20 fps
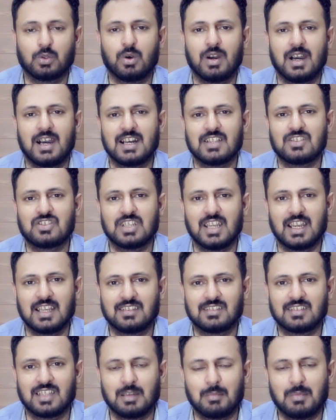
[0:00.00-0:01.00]
तो आज
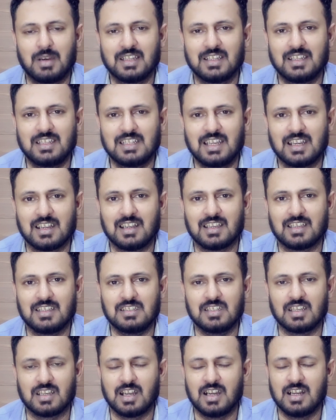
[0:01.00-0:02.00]
शायद सलमान अली आगा की
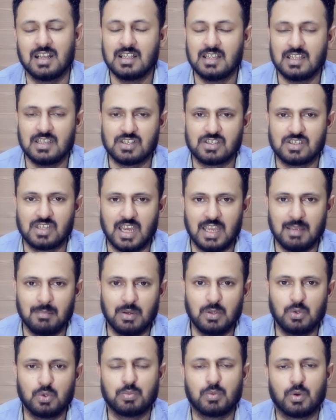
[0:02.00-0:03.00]
जगह
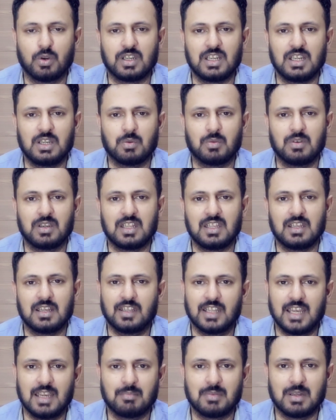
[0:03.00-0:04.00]
साइम अयूब को टी ट्वेंटी
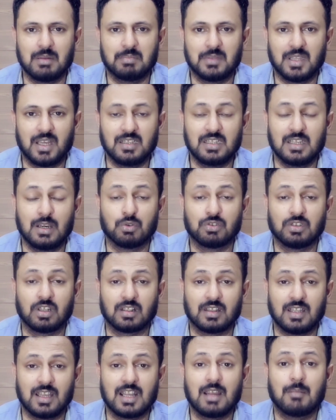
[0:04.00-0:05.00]
का नायब कप्तान या हो
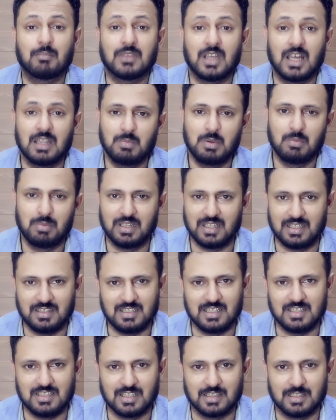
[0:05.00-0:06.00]
सकता है कप्तान भी बना
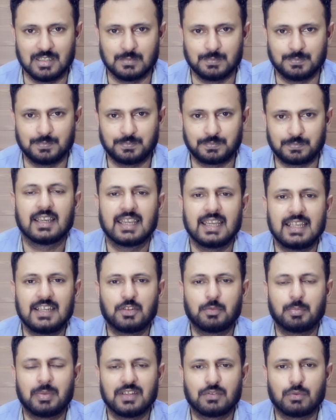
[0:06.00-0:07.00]
दिया जाता है खैर
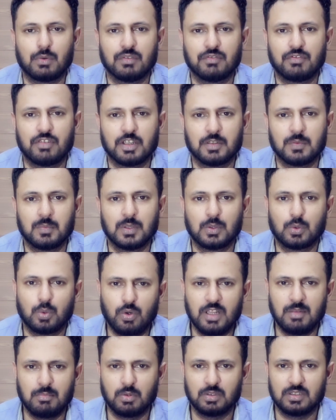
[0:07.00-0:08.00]
इस प्रेस कॉन्फ्रेंस में
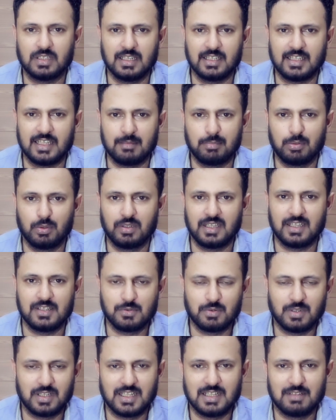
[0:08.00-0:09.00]
थोड़े बहुत हल्के फुलके
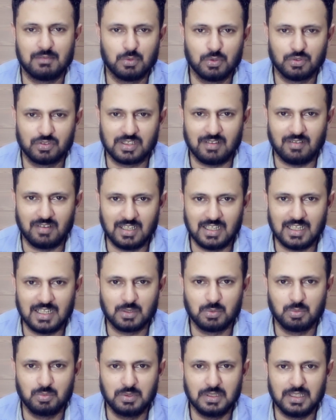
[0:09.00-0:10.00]
जो है ना वो सवाल
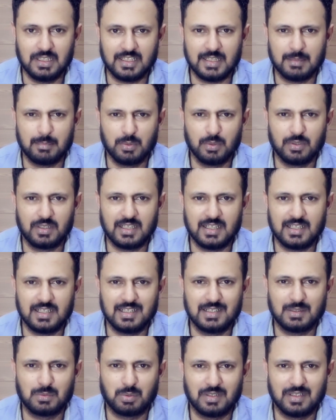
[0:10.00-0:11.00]
हुए हल्के फुलके
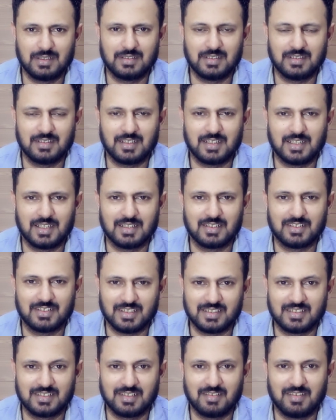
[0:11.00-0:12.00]
थोड़े से जरा
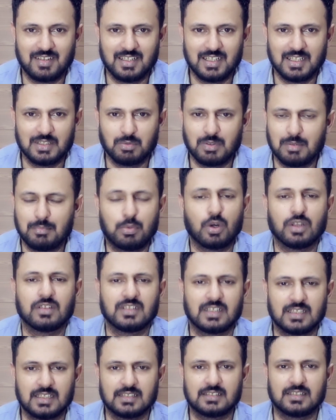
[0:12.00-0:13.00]
सख्त सवाल हुए
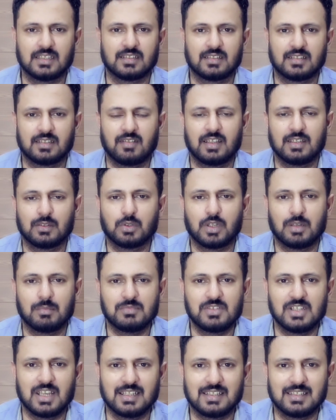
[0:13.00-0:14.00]
बहुत ज्यादा सख्त सवाल तो
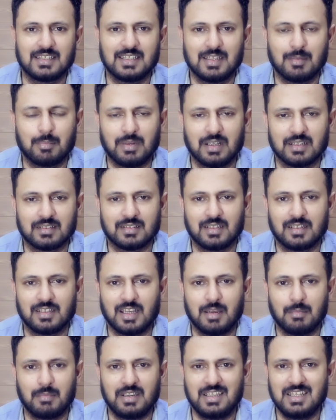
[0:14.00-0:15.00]
हम जानते हैं कि पाकिस्तान
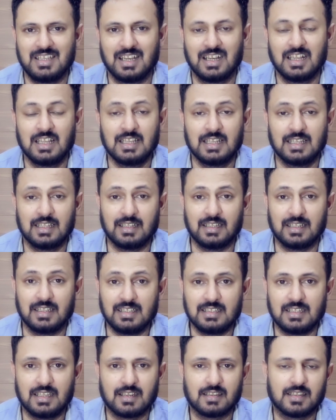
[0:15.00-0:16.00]
का मीडिया
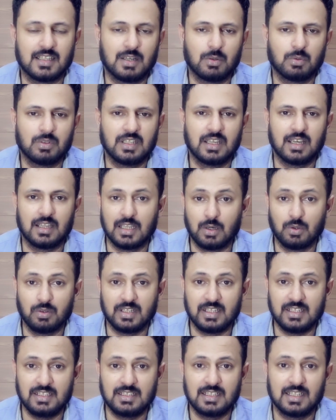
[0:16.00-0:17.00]
नहीं करता उन्हें अलाउ
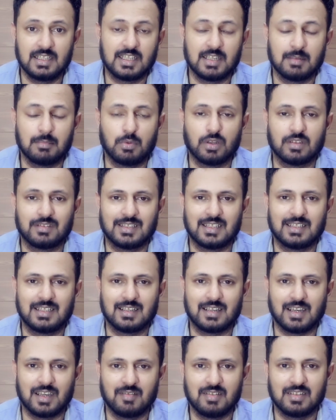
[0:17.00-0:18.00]
नहीं है कि बहुत
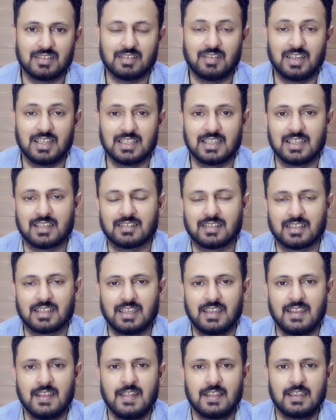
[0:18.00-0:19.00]
ज्यादा कड़वे सवाल कर
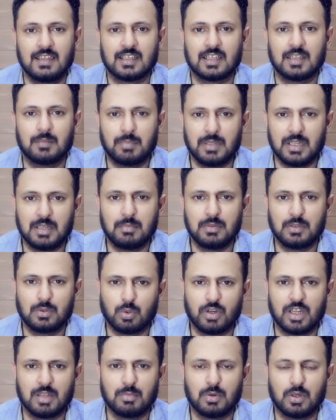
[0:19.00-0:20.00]
सकें लेकिन फिर भी
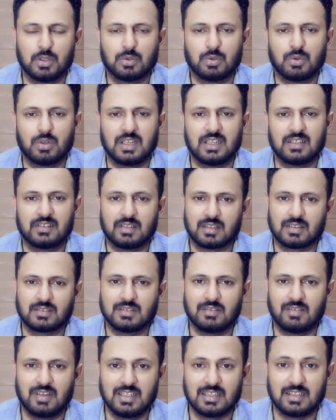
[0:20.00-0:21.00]
थोड़े बहुत उन्होंने
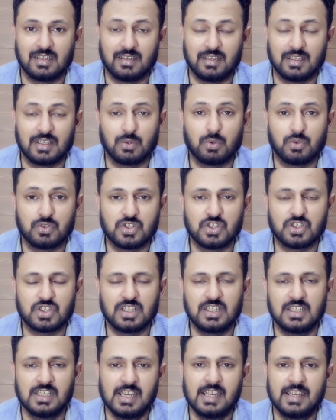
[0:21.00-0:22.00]
सख्त सवाल करने की कोशिश
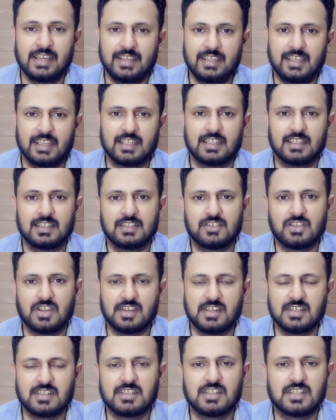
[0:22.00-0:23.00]
की एक
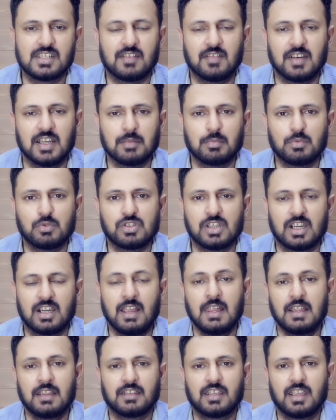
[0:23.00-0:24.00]
जर्नलिस्ट ने सवाल पूछा
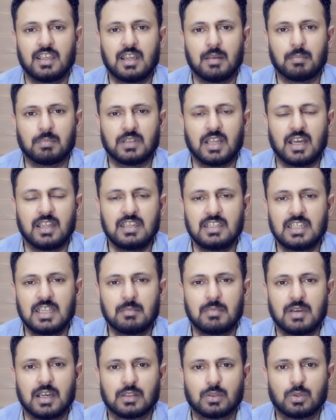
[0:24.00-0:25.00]
कि कप्तानी
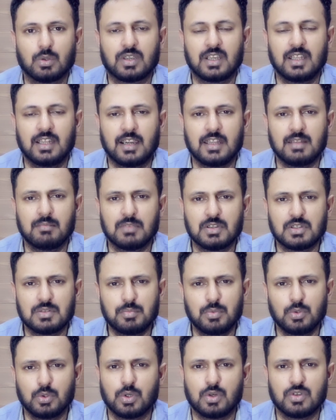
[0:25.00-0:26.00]
के बाद तो खिलाड़ी
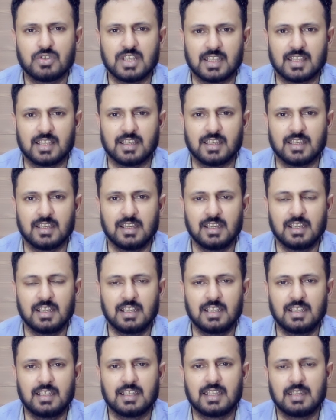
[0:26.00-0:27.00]
मजबूत हो जाता है
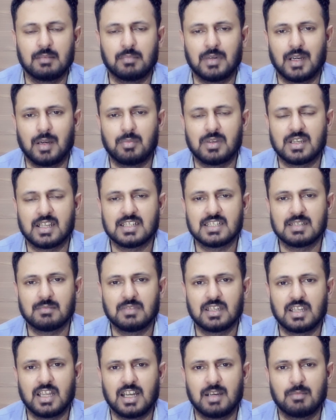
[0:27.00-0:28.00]
लेकिन बाबर आजम
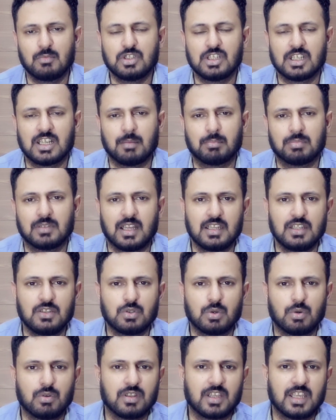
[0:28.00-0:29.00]
ने कहा मुझे कप्तानी
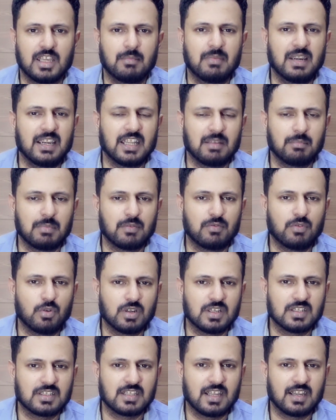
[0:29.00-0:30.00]
छोड़ के बैटिंग पे
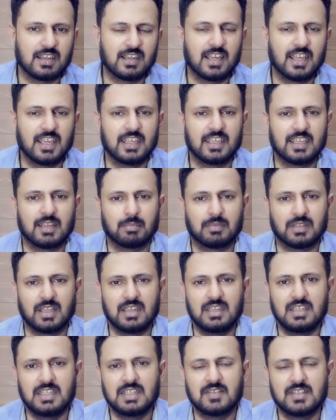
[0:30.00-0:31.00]
फोकस करना है
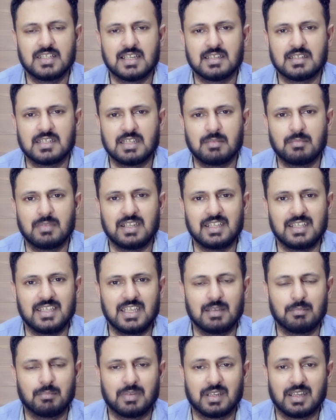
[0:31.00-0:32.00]
कप्तानी की वजह से मेरी
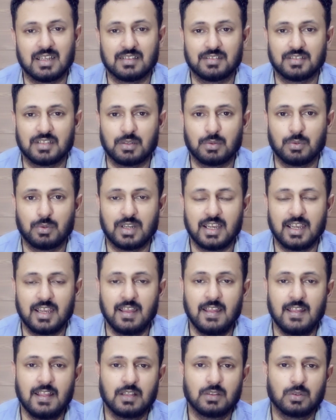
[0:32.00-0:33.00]
गेम पर असर हो रहा
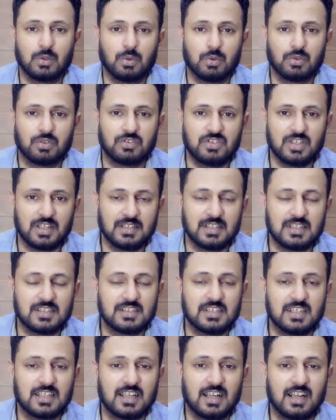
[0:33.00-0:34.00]
है तो उस
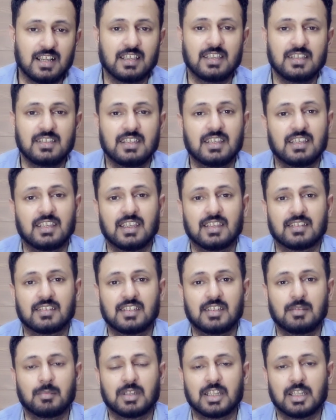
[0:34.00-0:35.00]
जर्नलिस्ट ने कहा कि ये
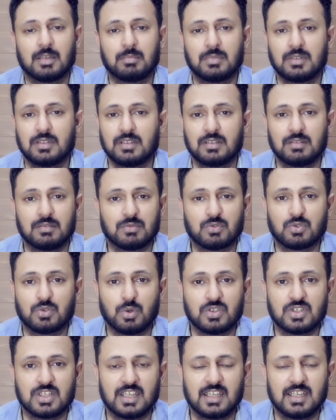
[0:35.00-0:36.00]
कैसी मतलब
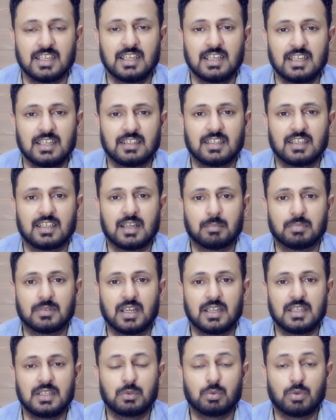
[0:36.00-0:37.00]
सोच है कि
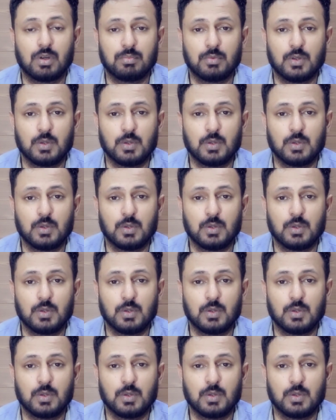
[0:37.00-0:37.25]
कप्तानी तो